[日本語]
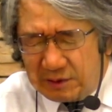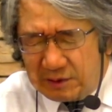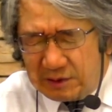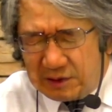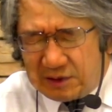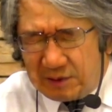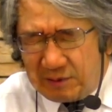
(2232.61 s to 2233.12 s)

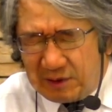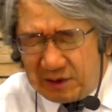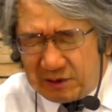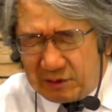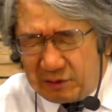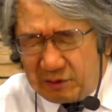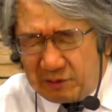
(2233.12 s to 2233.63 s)
イエス様が
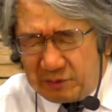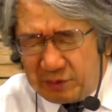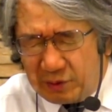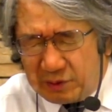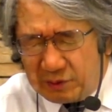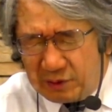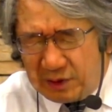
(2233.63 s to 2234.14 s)
その病
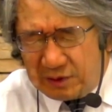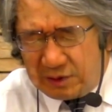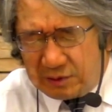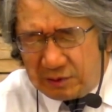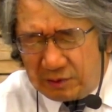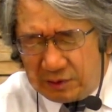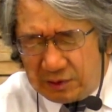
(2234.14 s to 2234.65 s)
気の病んでいる
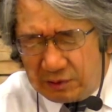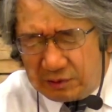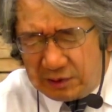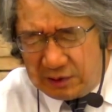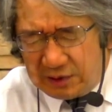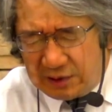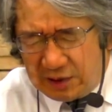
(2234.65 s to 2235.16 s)
ところに手を触れ
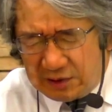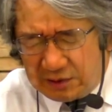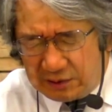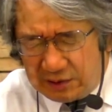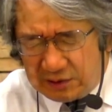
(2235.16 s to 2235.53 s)
て癒してくだ